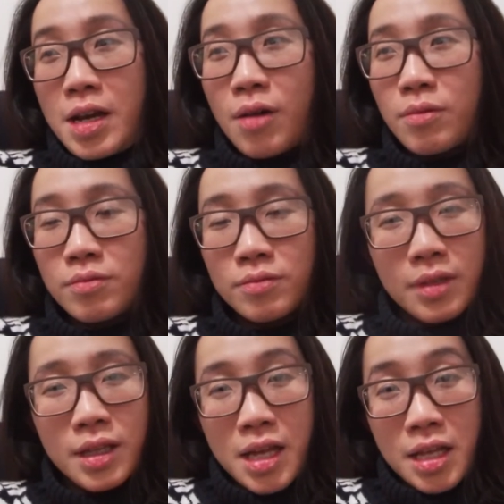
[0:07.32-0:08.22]
không?
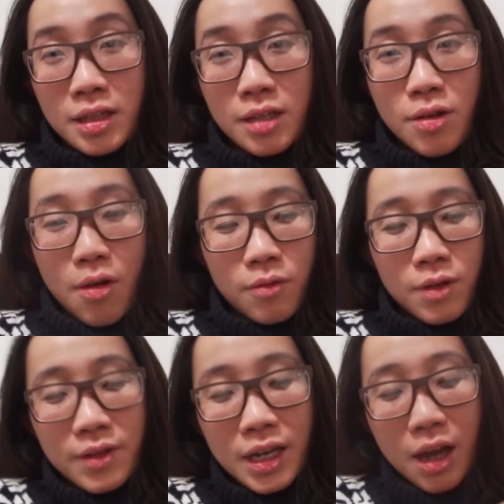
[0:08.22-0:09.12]
Tin đồn về
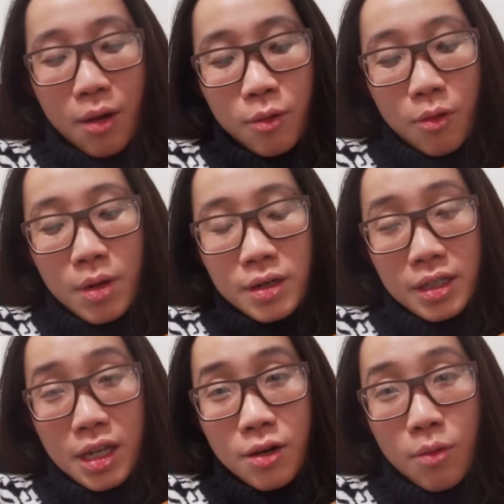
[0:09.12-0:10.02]
việc học của mình
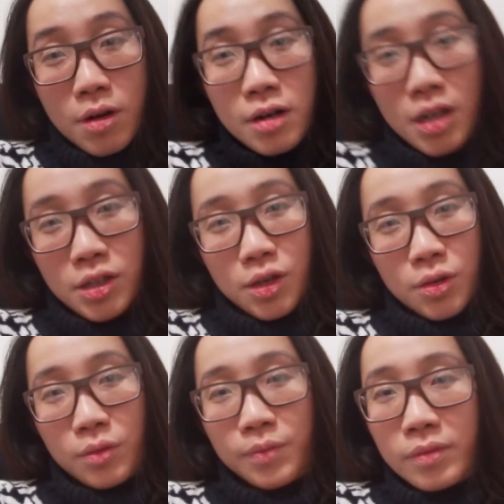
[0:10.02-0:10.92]
thì cũng rất là
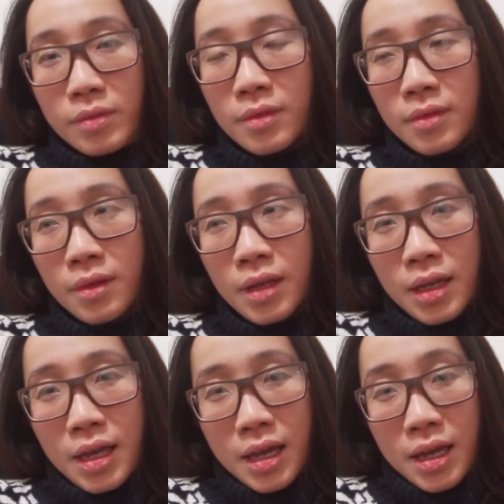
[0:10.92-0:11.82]
nhiều
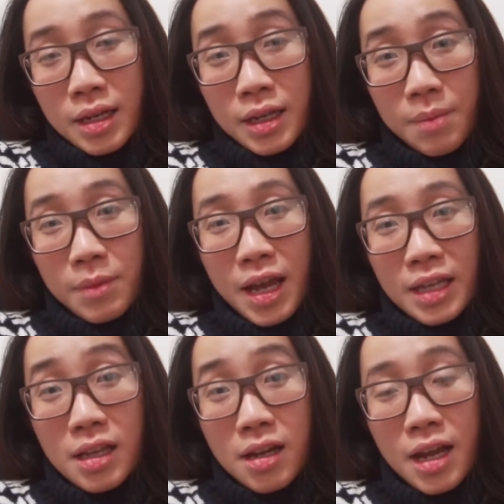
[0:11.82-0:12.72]
Năm nay
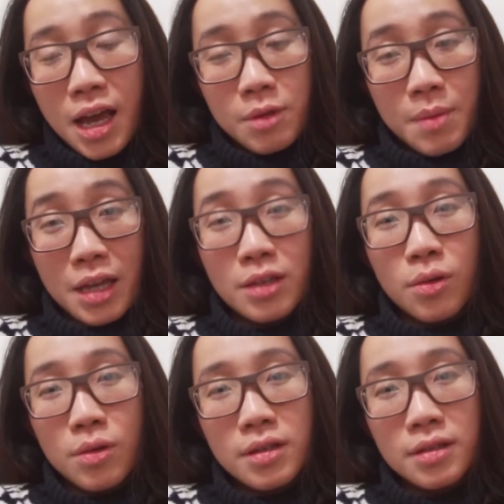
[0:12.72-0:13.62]
Tết là 27
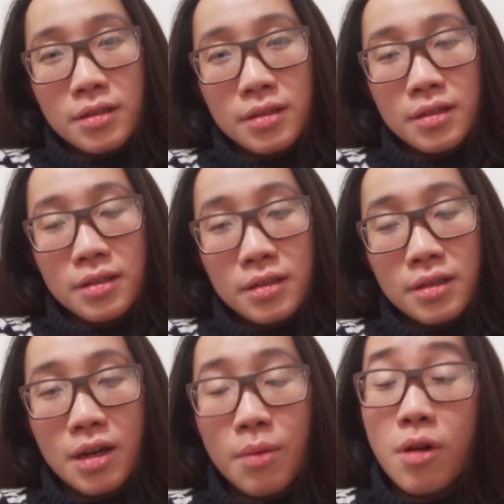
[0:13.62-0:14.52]
tuổi rồi
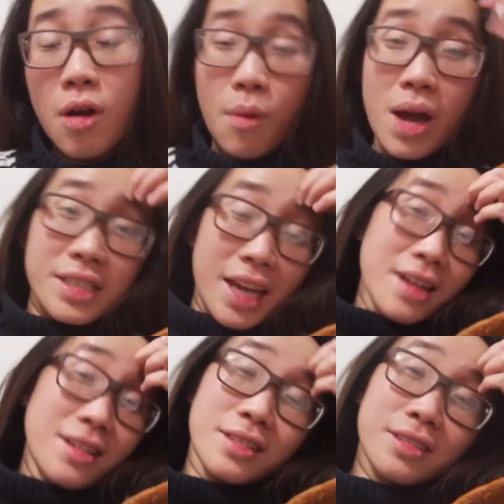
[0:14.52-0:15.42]
Không còn quá trẻ
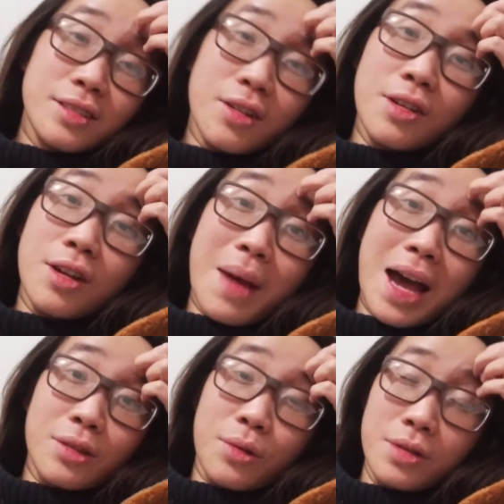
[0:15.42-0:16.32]
nữa Coi như là
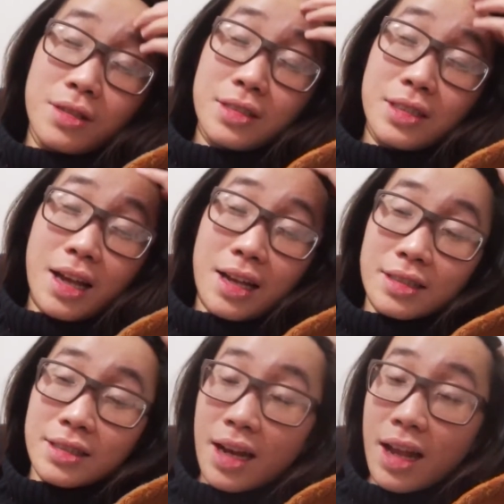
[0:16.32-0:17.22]
ba tuổi nữa là
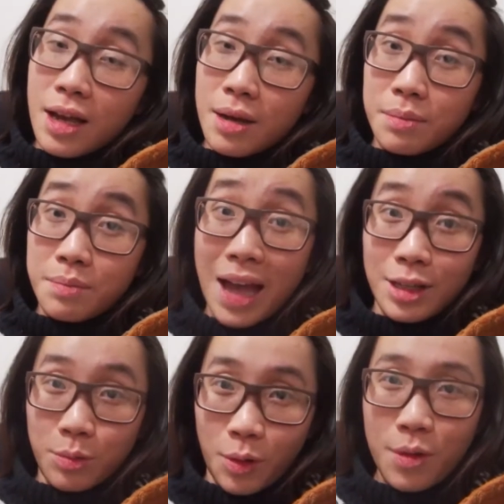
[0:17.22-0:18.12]
sẽ là ba
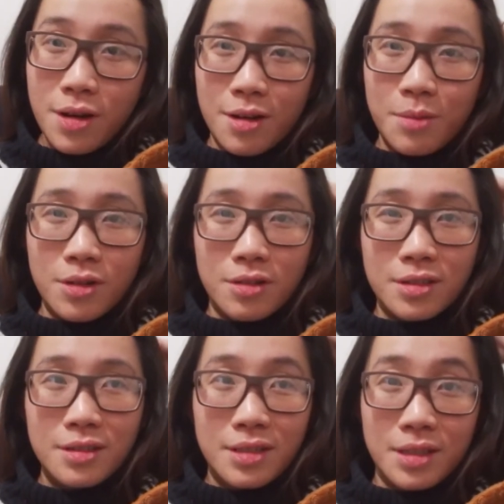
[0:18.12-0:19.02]
chục tuổi rồi đó mọi
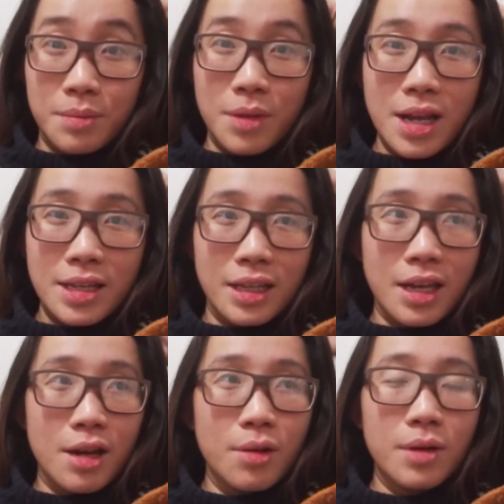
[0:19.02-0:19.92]
người Mới đây nhận
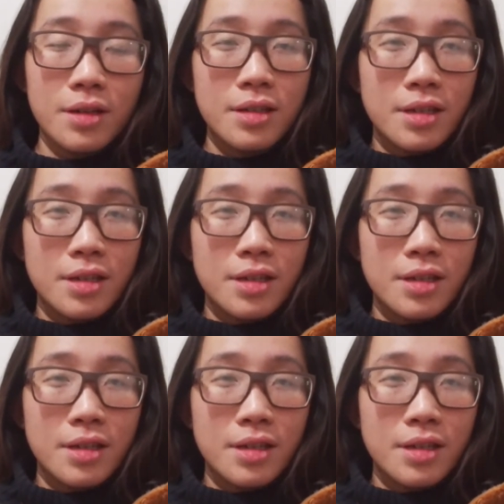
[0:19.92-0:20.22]
ghê luôn á